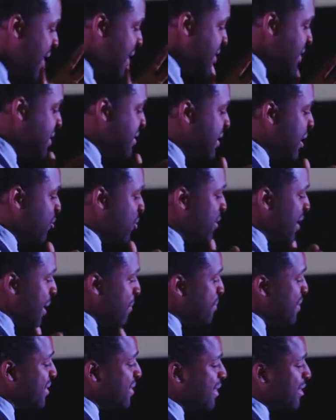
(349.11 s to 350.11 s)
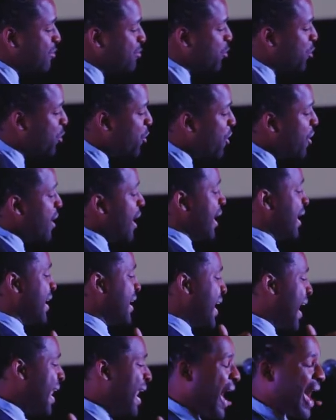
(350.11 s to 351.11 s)
c'était un habitant de
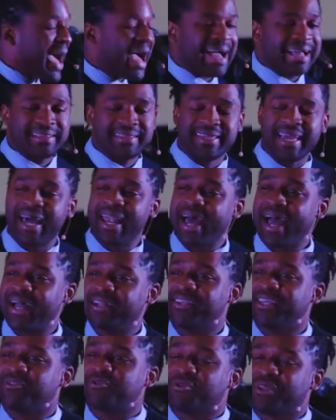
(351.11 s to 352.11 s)
Galad. Galad, qui est